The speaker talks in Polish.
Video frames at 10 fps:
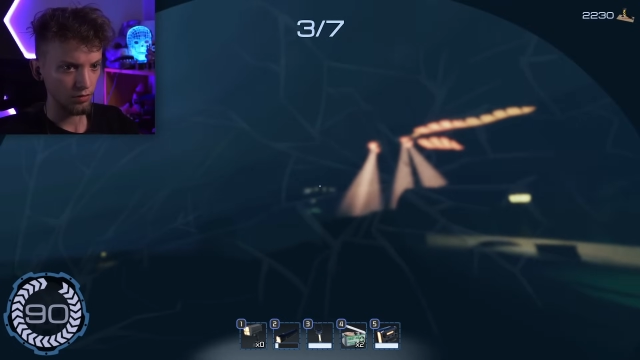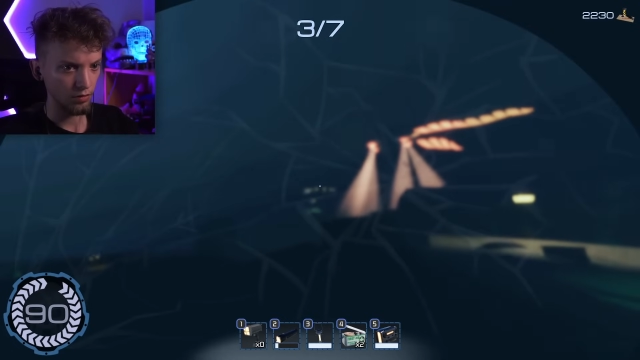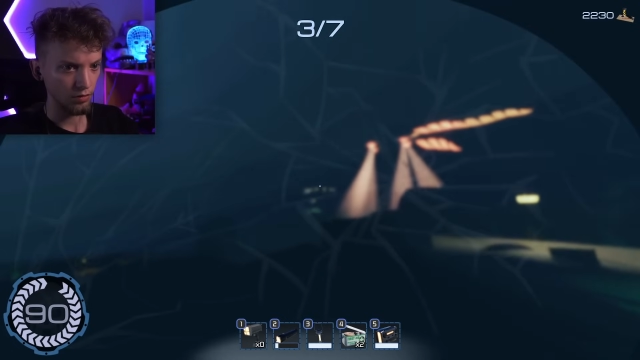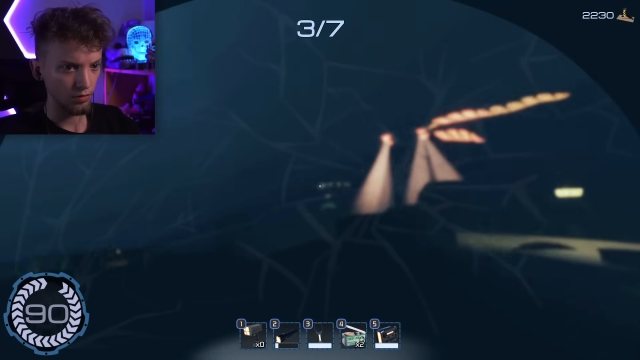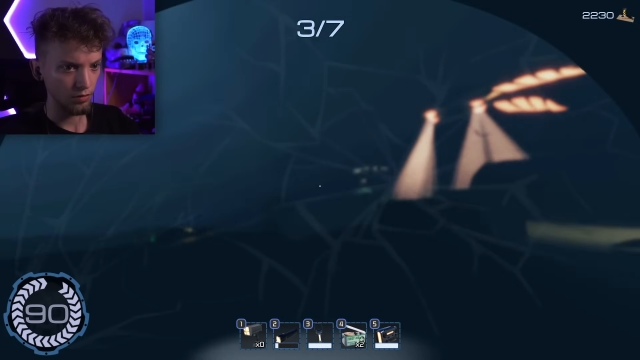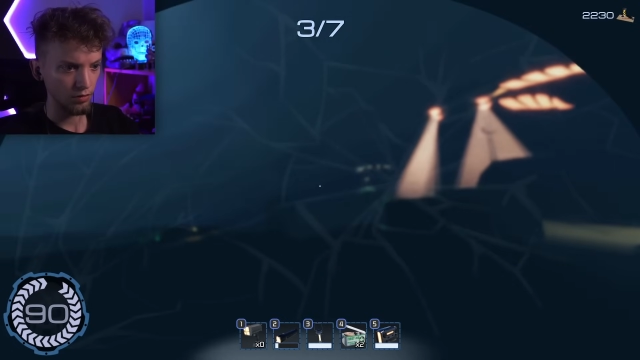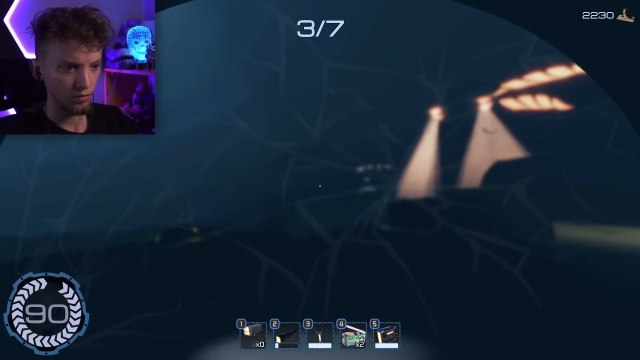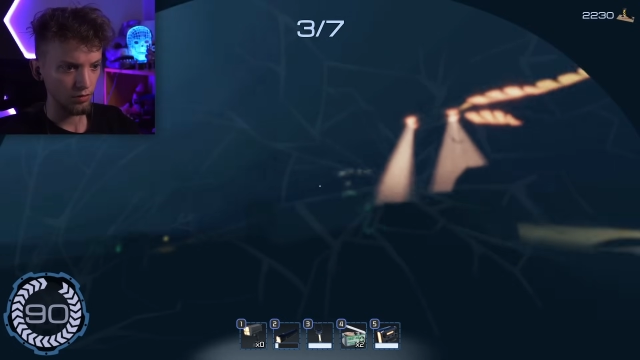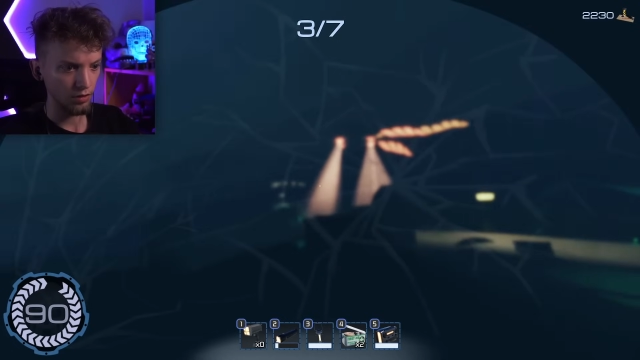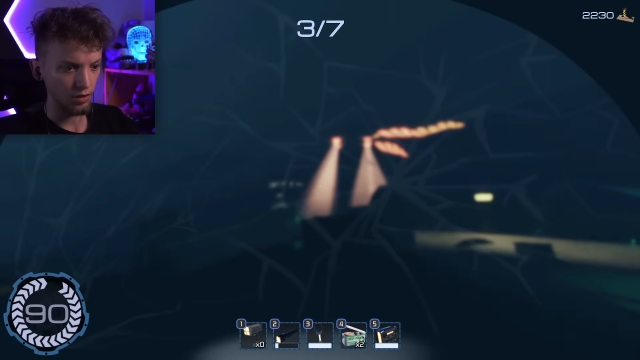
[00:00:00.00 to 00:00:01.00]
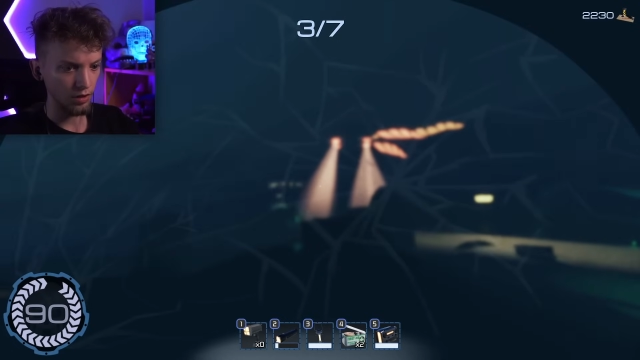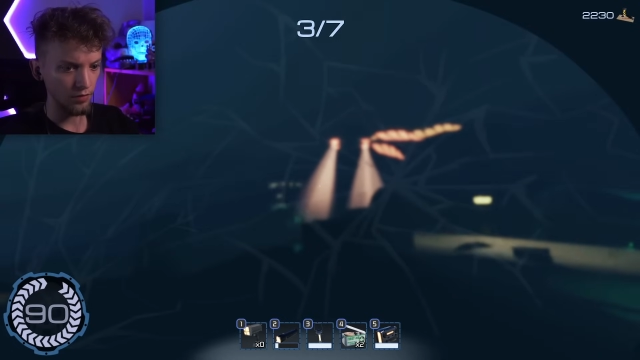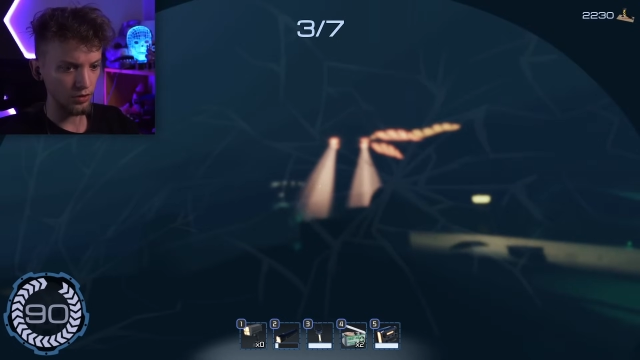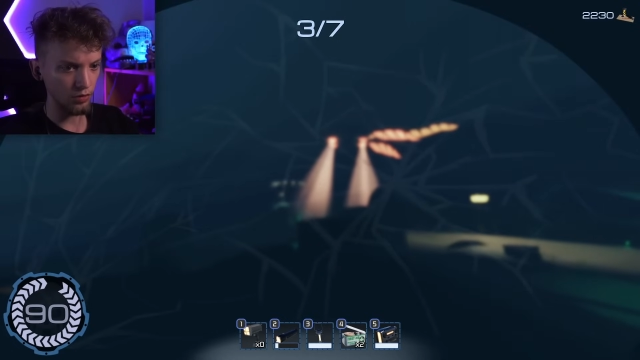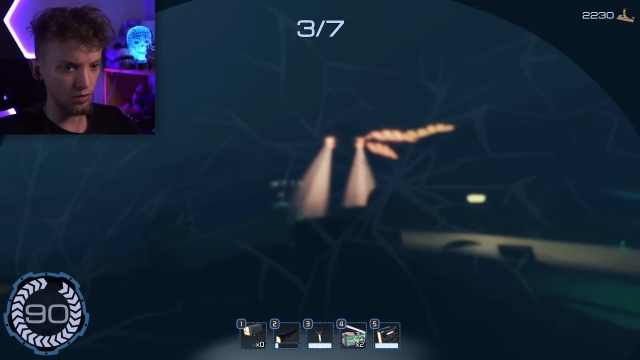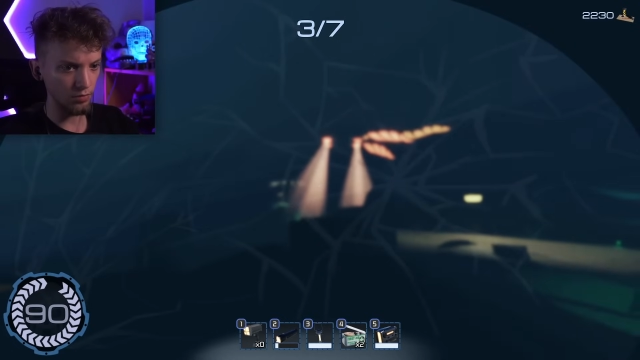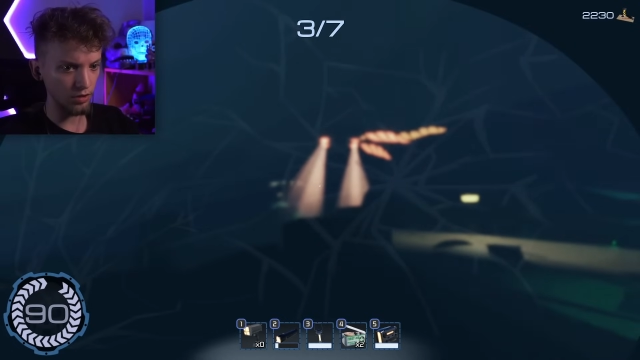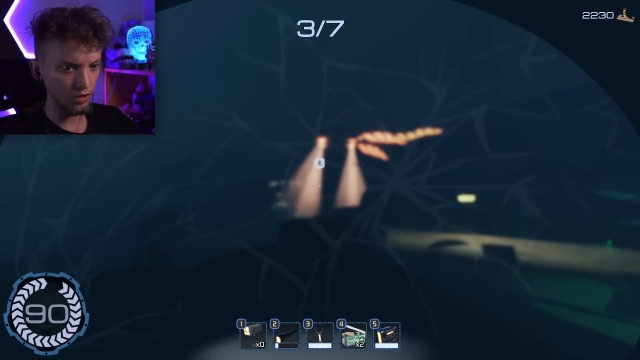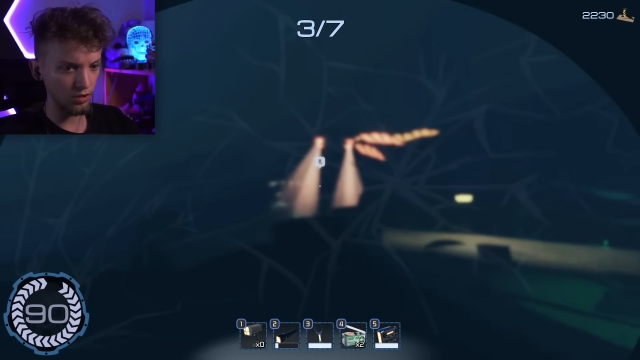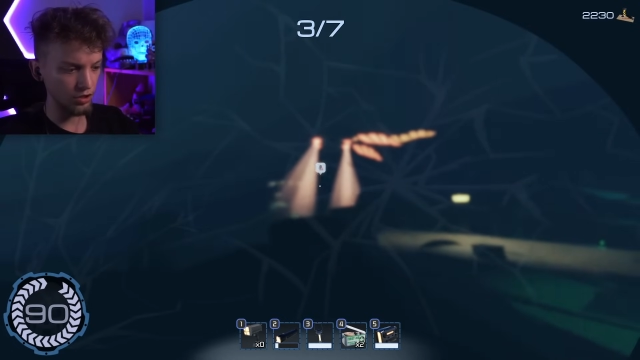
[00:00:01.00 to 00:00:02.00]
Można wprost kabelek. Ewentualnie
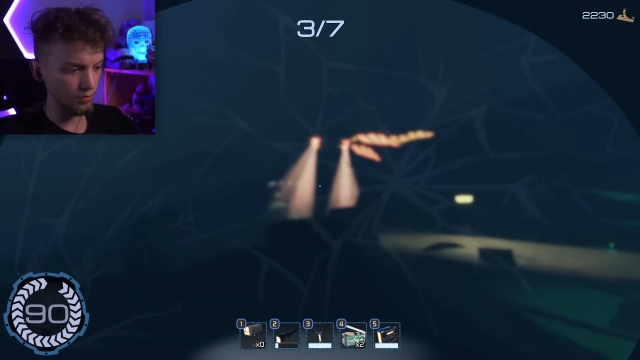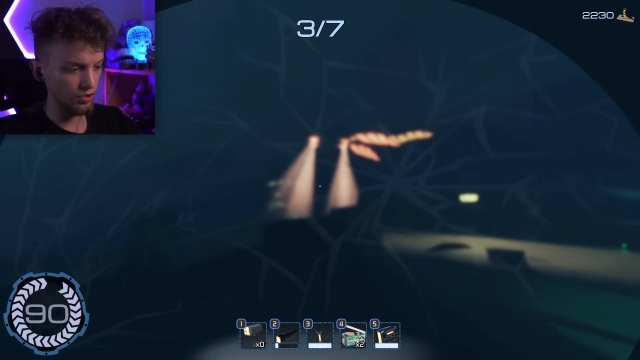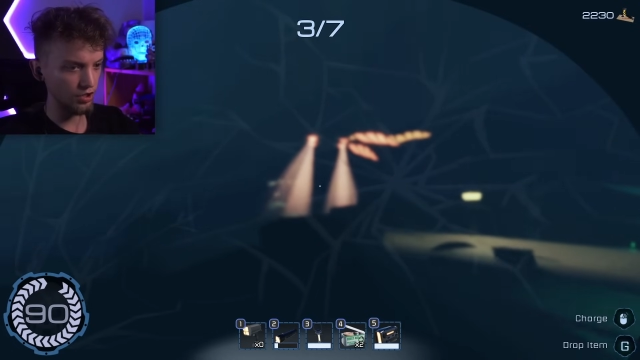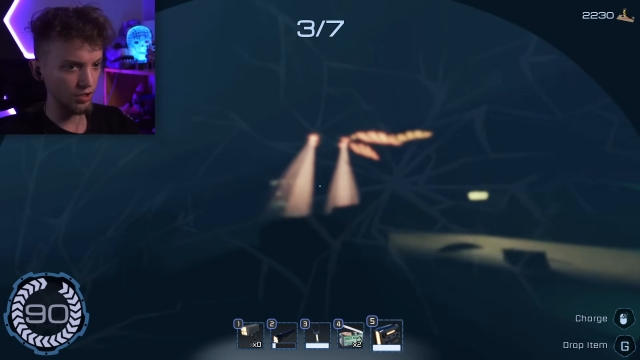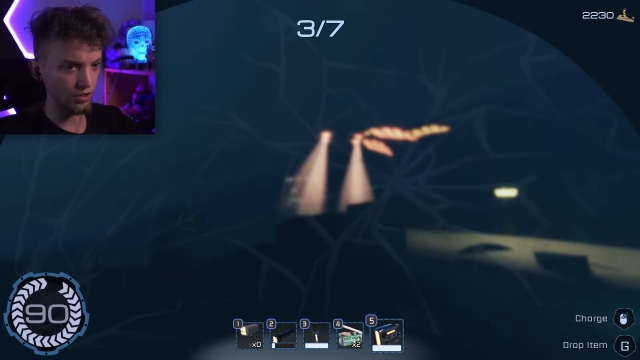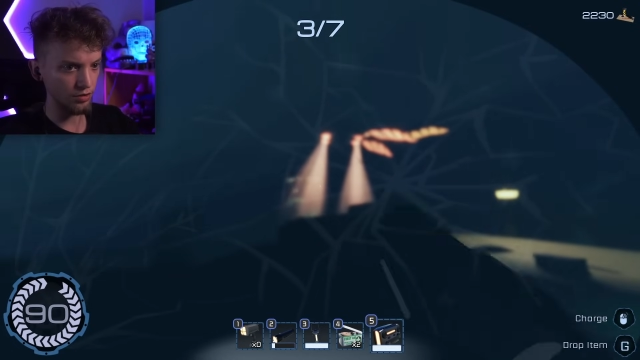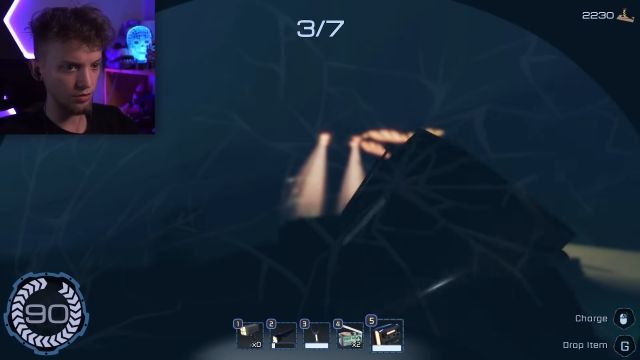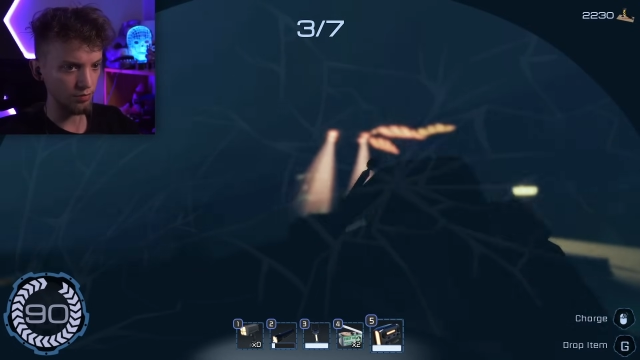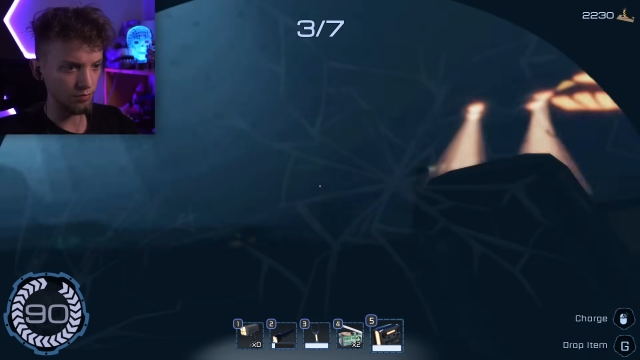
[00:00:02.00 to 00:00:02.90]
mogę go jeszcze przeczekać.